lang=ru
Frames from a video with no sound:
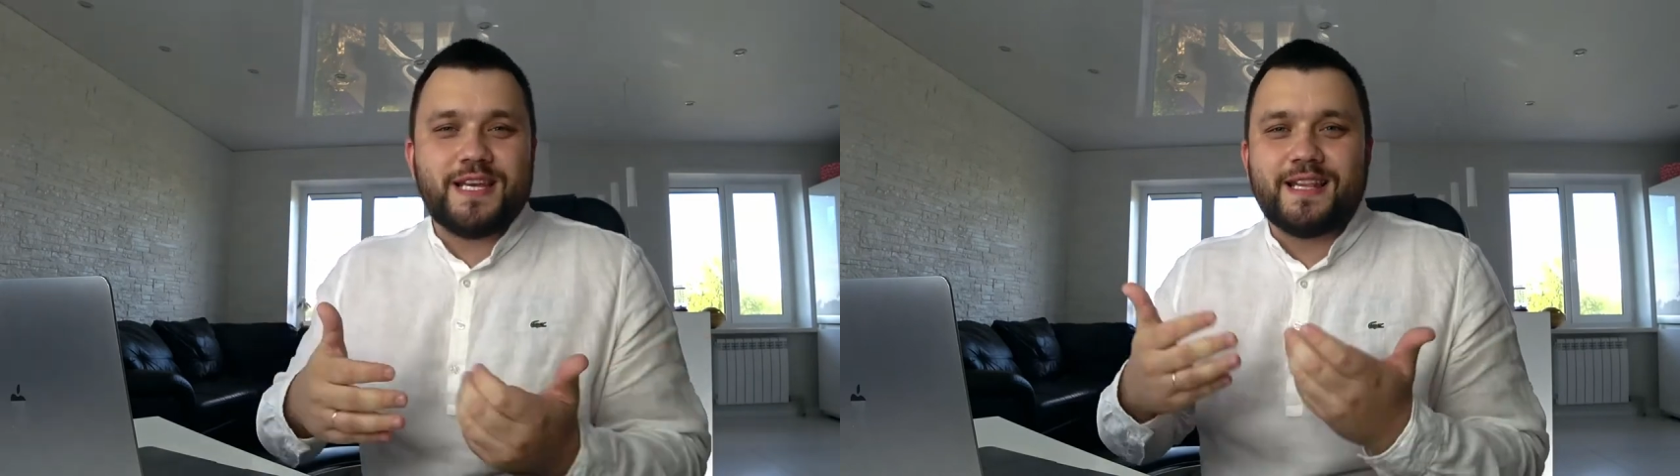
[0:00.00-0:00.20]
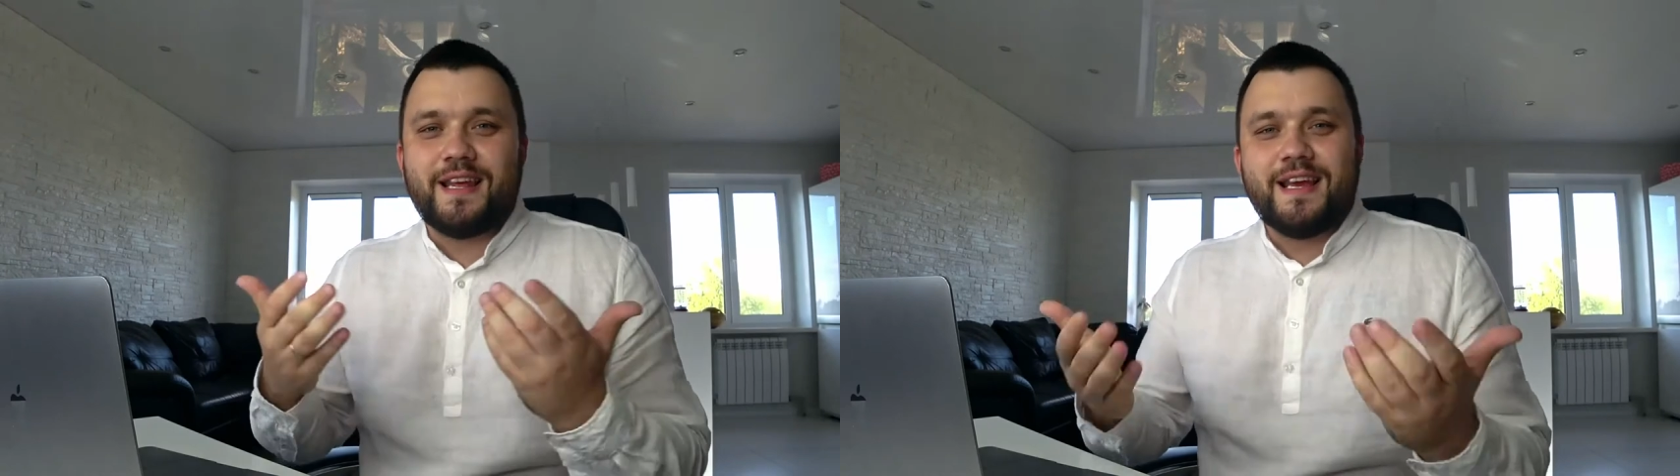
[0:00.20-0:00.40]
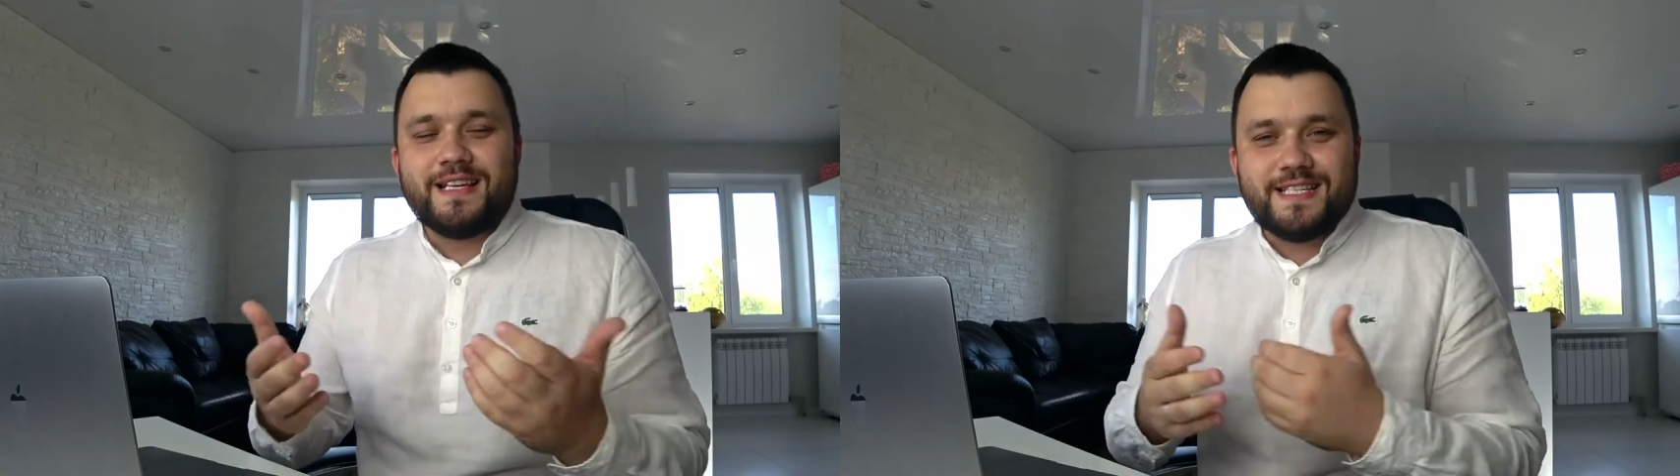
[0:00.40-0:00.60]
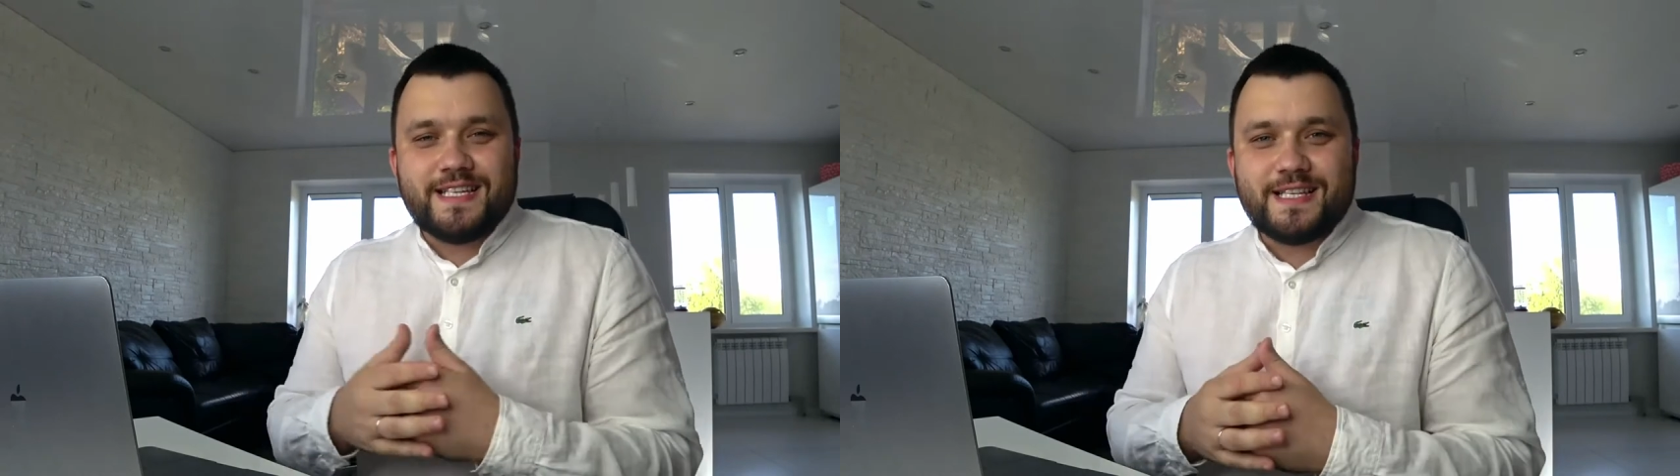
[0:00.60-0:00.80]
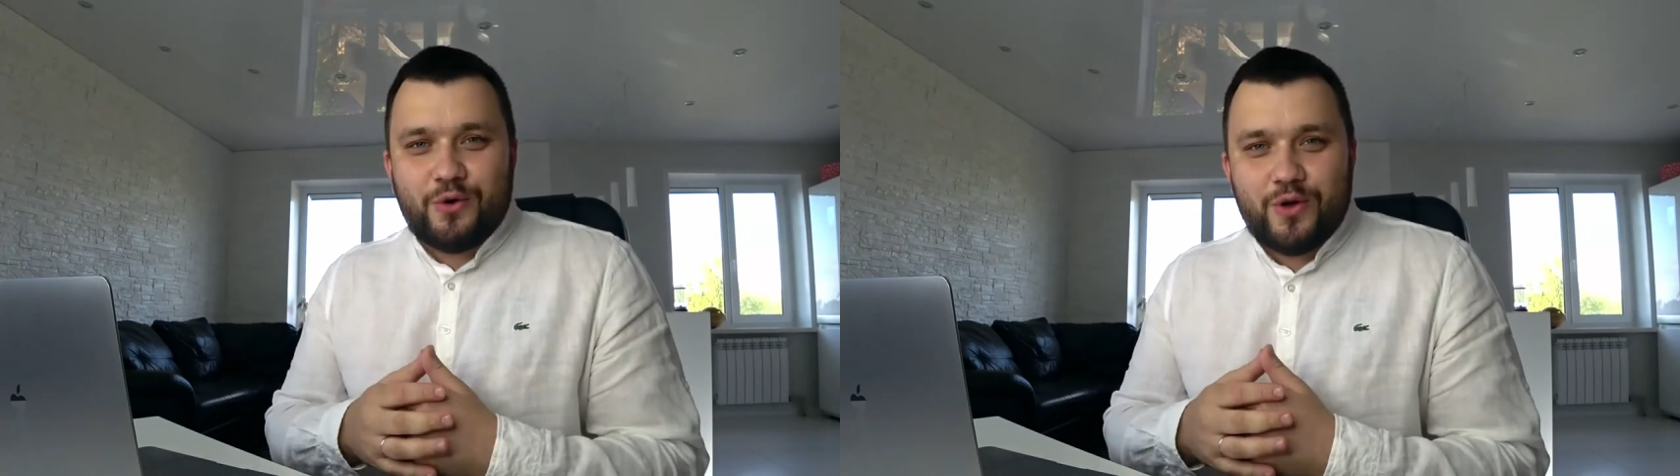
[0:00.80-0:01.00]
Нет,
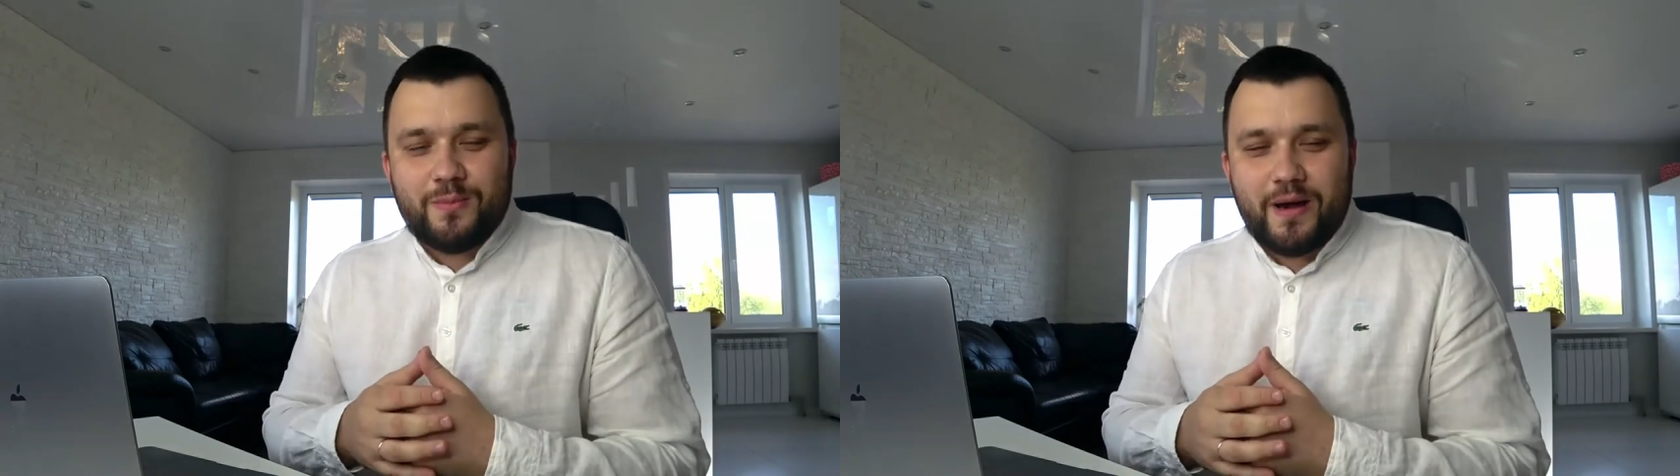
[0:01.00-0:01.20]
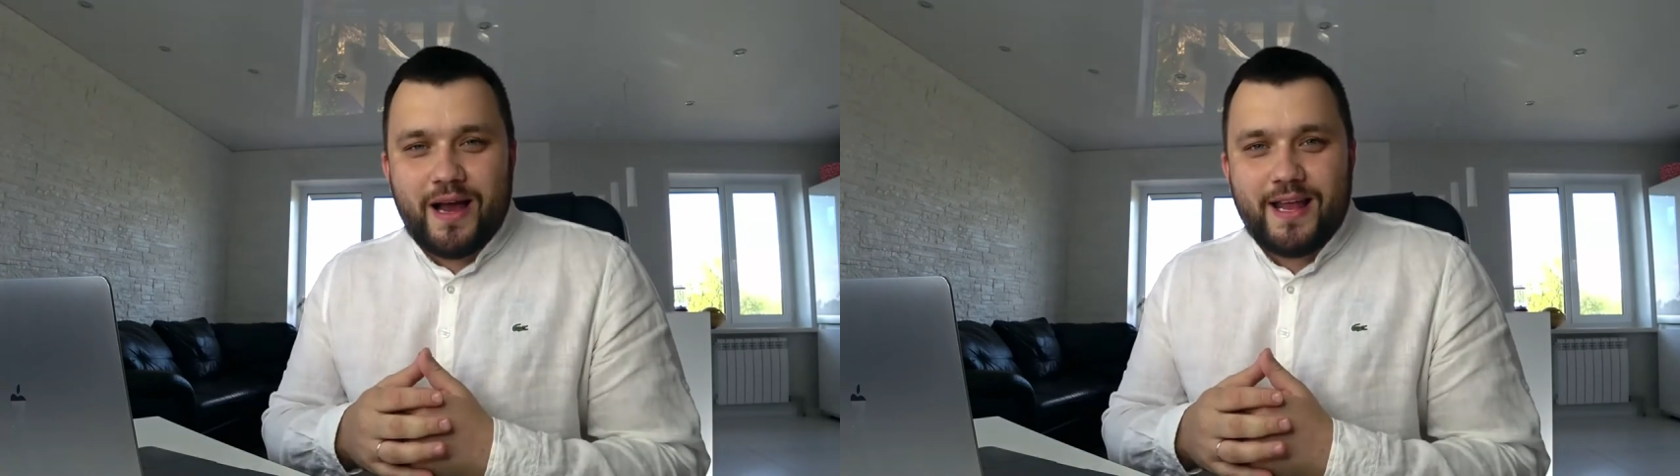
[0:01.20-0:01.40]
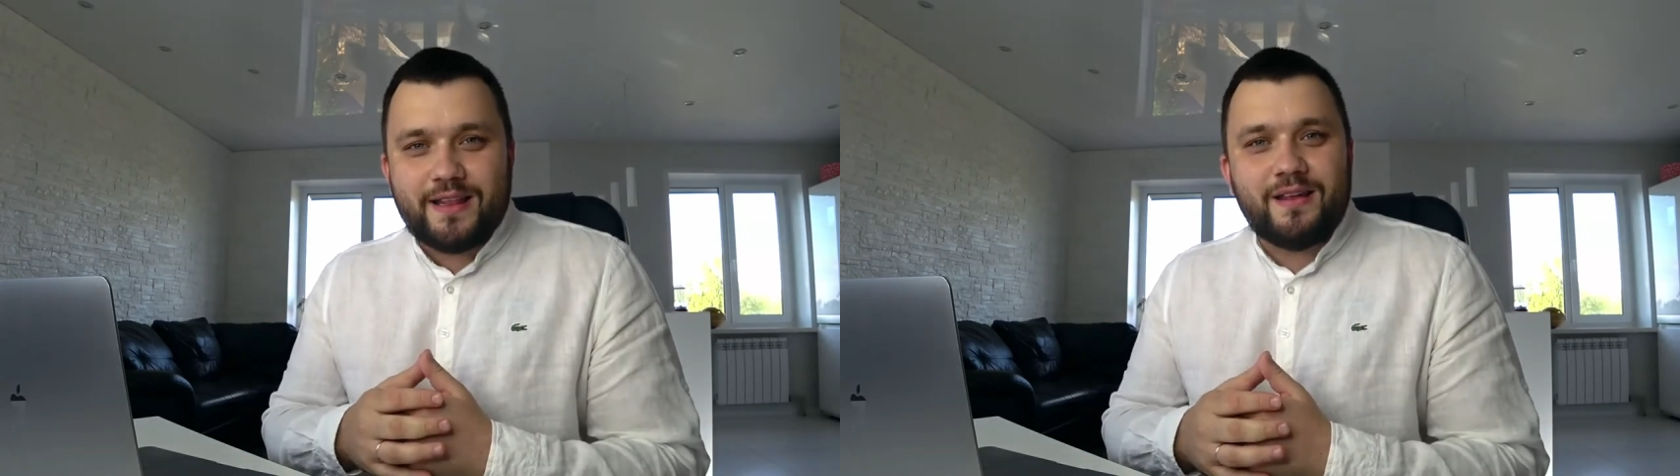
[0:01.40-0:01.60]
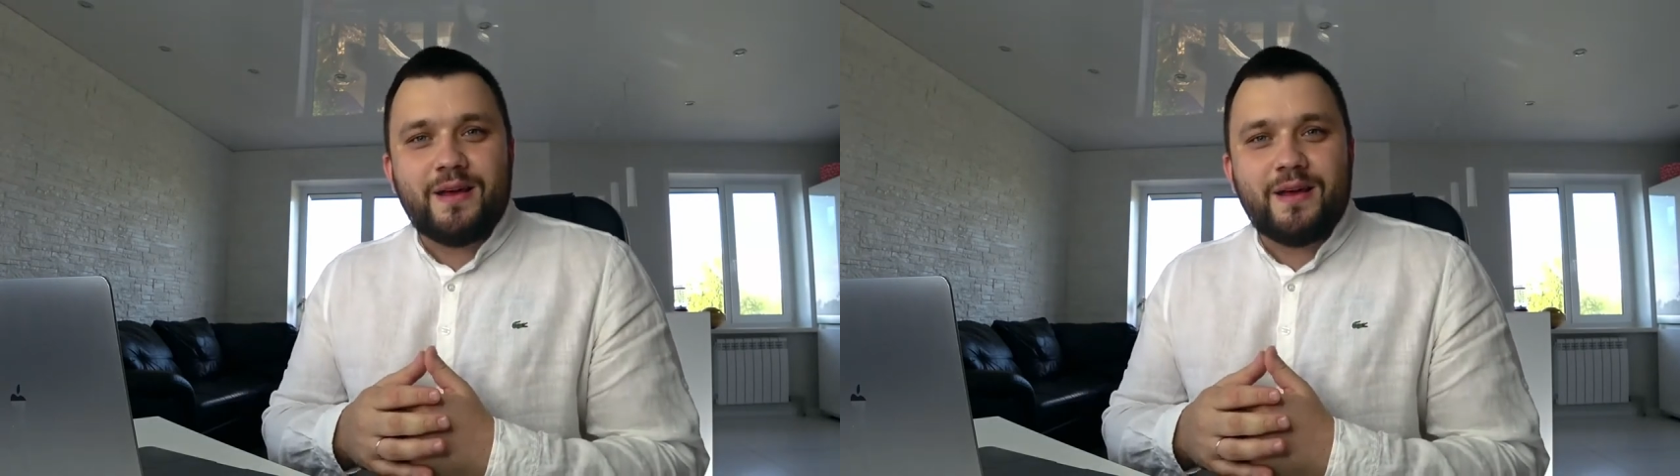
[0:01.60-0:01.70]
здесь такое не прокатит.